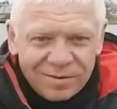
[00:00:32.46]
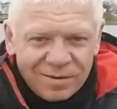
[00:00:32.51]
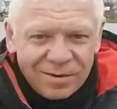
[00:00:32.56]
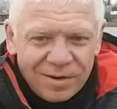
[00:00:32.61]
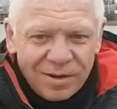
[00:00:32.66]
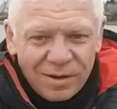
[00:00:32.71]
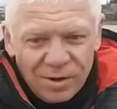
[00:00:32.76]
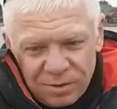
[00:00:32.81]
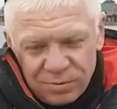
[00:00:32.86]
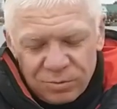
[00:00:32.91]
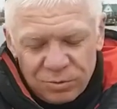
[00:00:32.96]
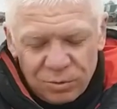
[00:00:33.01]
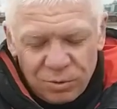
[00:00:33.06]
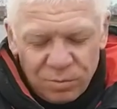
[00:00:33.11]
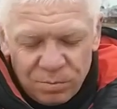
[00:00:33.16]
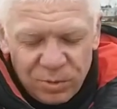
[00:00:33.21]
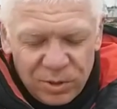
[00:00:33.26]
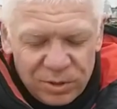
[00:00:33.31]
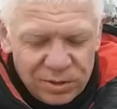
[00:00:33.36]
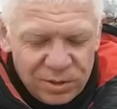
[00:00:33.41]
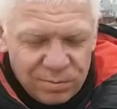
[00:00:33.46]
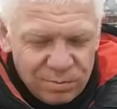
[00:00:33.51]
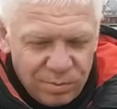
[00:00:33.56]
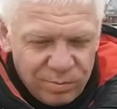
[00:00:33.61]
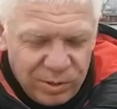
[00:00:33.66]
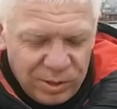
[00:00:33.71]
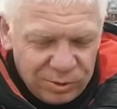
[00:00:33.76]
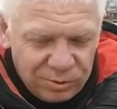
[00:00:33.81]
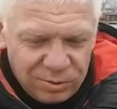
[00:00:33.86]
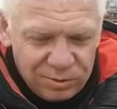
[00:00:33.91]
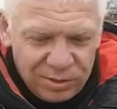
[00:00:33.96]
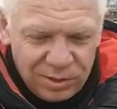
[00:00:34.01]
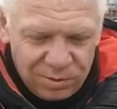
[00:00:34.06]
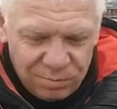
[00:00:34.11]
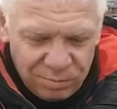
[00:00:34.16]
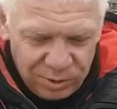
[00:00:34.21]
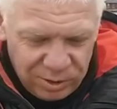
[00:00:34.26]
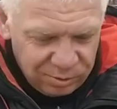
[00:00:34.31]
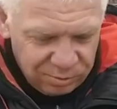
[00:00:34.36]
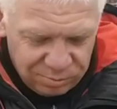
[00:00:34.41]
Все видно, все, все, все,
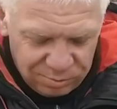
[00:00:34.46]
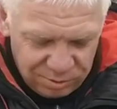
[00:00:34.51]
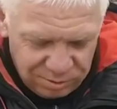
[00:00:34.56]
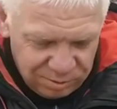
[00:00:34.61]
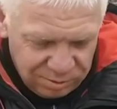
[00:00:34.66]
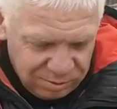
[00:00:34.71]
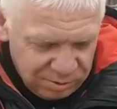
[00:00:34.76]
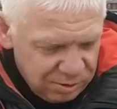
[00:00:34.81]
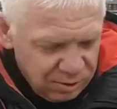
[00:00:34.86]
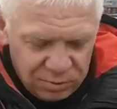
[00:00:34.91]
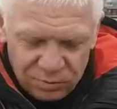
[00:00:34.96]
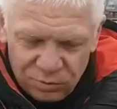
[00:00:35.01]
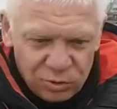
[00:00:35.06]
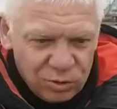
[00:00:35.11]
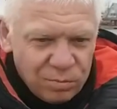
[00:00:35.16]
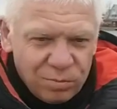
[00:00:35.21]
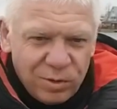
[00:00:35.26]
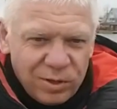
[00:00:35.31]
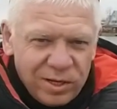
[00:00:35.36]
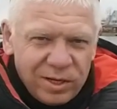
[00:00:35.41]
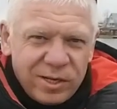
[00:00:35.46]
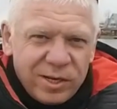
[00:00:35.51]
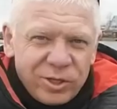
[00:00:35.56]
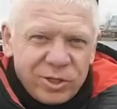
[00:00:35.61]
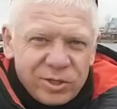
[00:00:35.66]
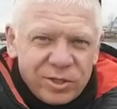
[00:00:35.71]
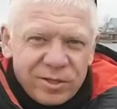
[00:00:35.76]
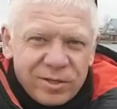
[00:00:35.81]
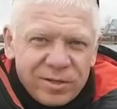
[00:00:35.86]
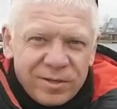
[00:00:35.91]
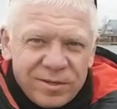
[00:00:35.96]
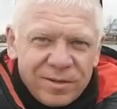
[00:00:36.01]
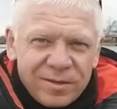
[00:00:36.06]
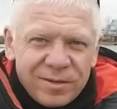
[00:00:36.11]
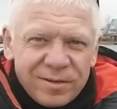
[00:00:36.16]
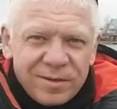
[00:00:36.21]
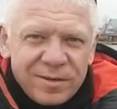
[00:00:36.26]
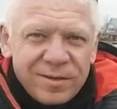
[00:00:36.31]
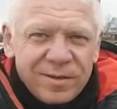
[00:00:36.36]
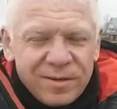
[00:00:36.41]
оч... все очевидно. Все было отлично.
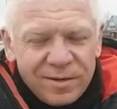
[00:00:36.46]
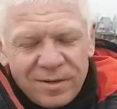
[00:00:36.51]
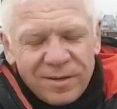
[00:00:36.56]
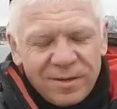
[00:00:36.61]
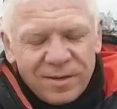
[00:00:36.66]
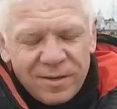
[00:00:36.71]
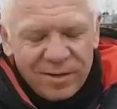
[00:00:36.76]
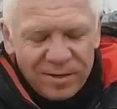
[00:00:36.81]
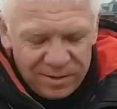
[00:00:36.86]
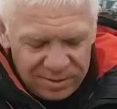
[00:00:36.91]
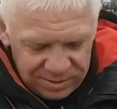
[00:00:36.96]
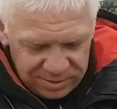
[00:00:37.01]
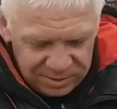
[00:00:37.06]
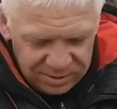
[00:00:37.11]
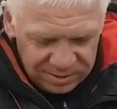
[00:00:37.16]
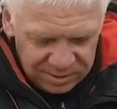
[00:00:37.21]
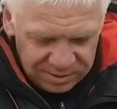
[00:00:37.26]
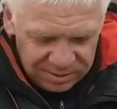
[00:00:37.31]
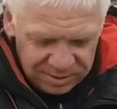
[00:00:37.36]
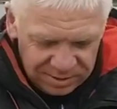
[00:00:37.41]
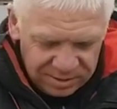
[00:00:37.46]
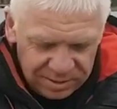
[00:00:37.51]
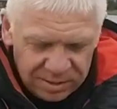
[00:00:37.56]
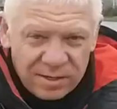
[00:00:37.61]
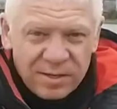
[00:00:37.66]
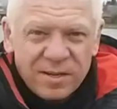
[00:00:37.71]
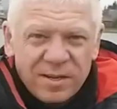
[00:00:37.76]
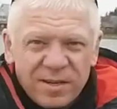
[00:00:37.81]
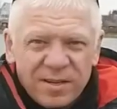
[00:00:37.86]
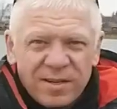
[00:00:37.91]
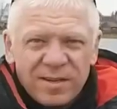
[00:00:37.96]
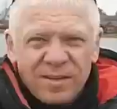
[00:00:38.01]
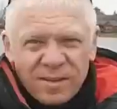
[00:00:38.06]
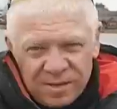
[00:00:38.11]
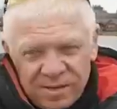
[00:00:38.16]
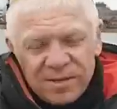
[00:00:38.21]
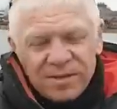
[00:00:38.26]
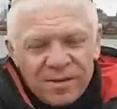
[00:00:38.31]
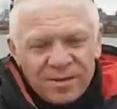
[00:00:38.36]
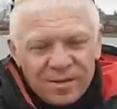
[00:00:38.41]
Приезжайте еще. Всего доброго и до
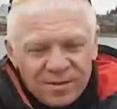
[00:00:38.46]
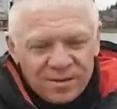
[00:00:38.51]
скорых встреч.